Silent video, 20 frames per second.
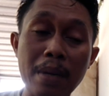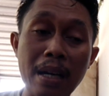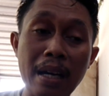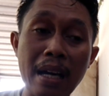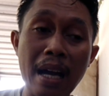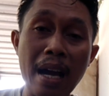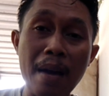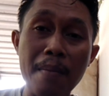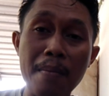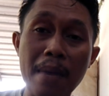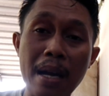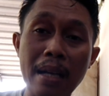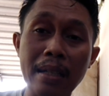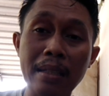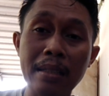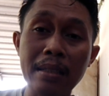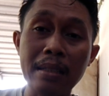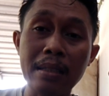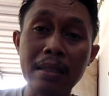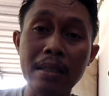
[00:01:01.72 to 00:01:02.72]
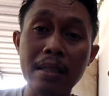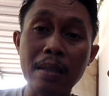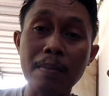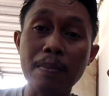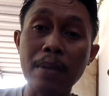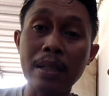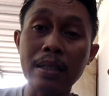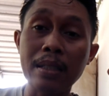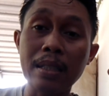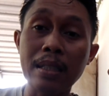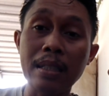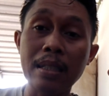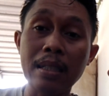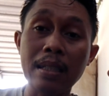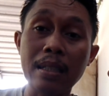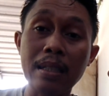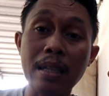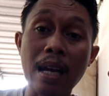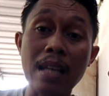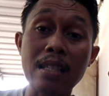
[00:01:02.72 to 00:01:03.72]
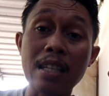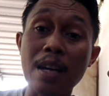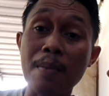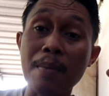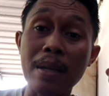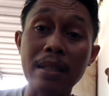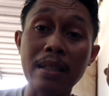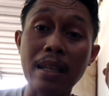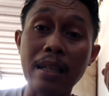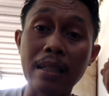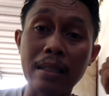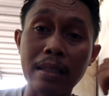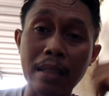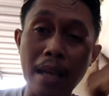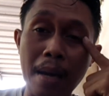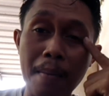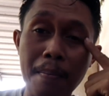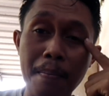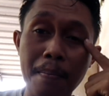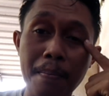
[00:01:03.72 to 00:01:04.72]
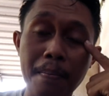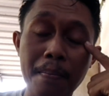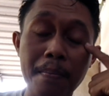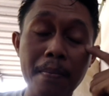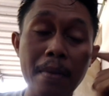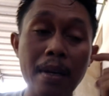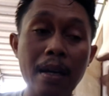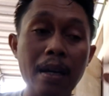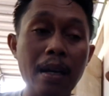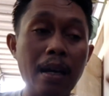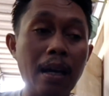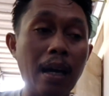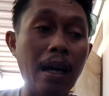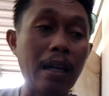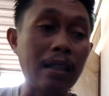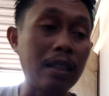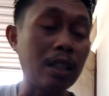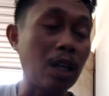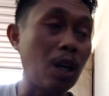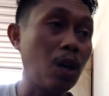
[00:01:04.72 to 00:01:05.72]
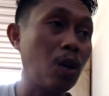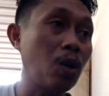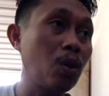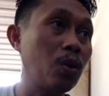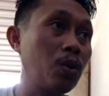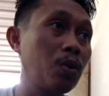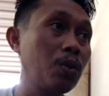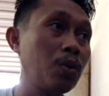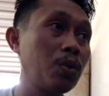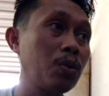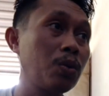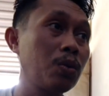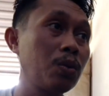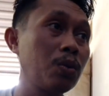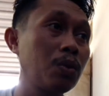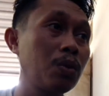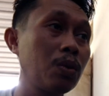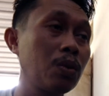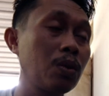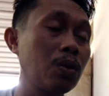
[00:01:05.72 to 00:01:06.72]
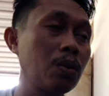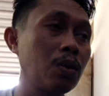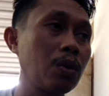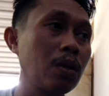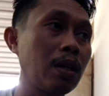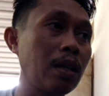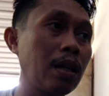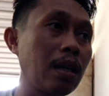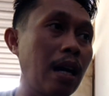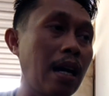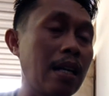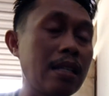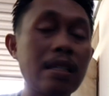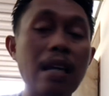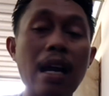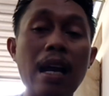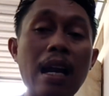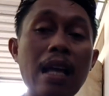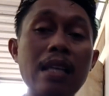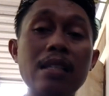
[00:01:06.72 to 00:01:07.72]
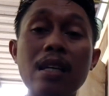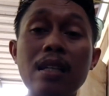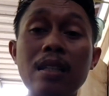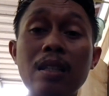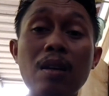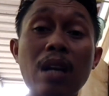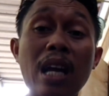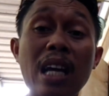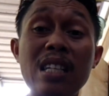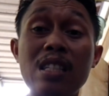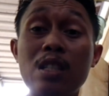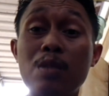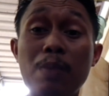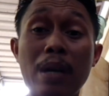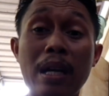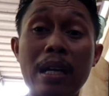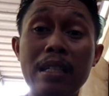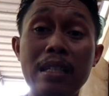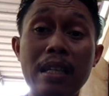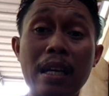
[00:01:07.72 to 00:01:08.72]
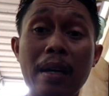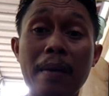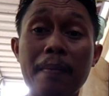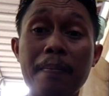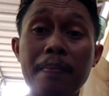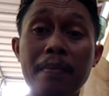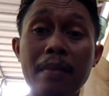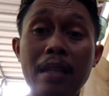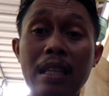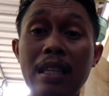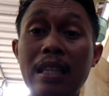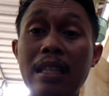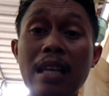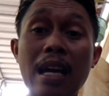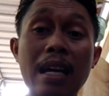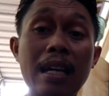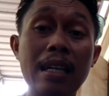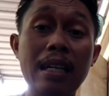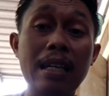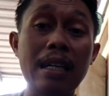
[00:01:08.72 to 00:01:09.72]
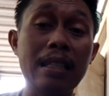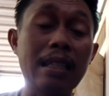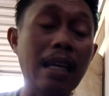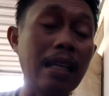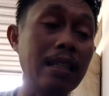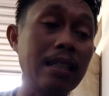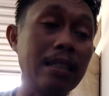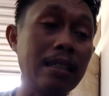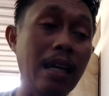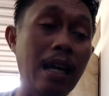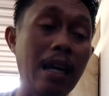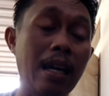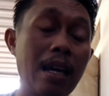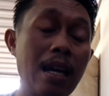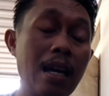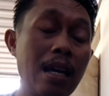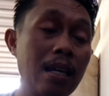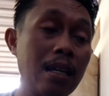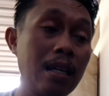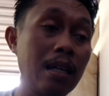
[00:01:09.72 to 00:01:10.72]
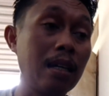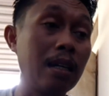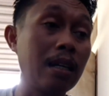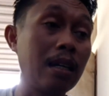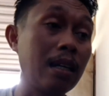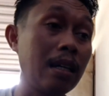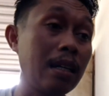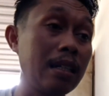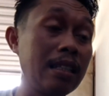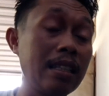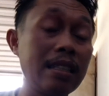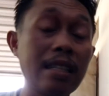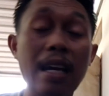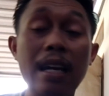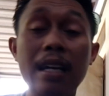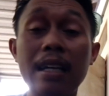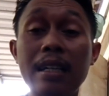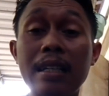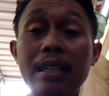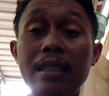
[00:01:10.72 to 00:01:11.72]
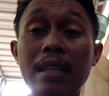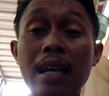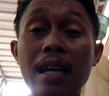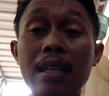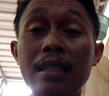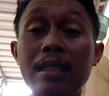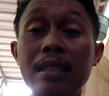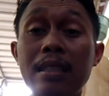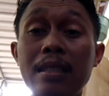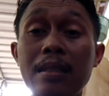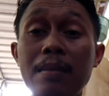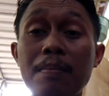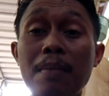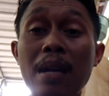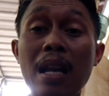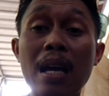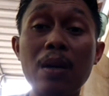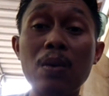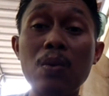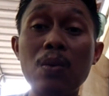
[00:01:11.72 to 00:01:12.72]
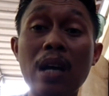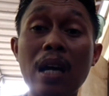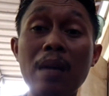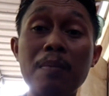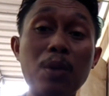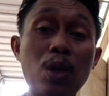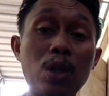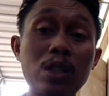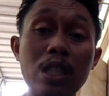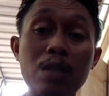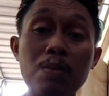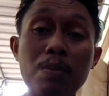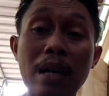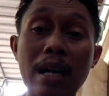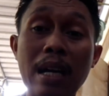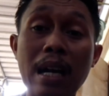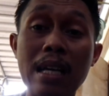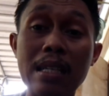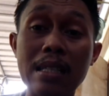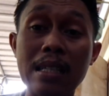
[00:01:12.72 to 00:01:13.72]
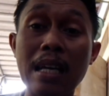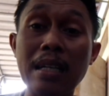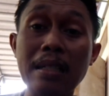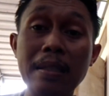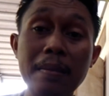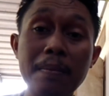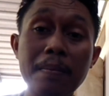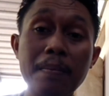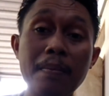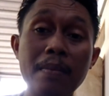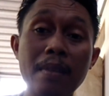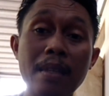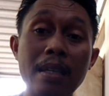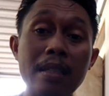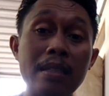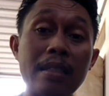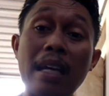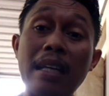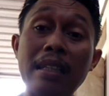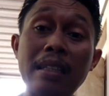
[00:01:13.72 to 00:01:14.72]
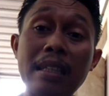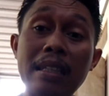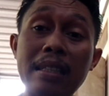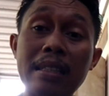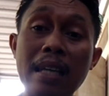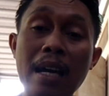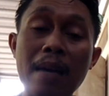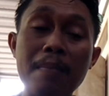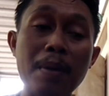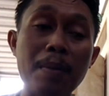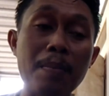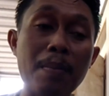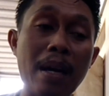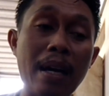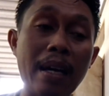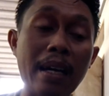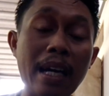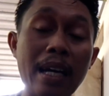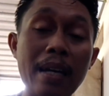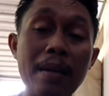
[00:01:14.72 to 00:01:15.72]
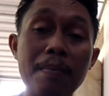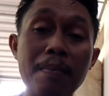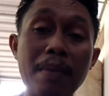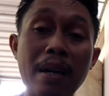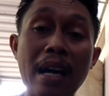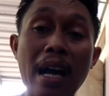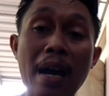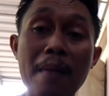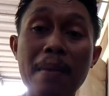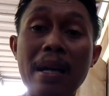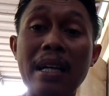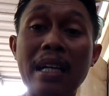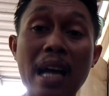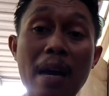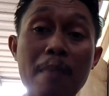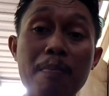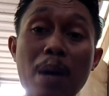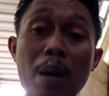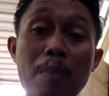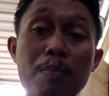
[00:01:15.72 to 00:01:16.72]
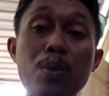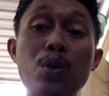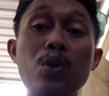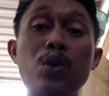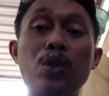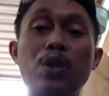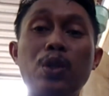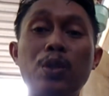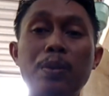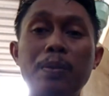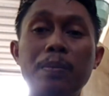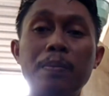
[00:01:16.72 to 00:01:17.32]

pengaman seperti kacamata hitam atau kacalas atau lain sebagainya intinya kita tidak e, intinya kita melakukan proses pengelasan dan tidak memakai pengaman apapun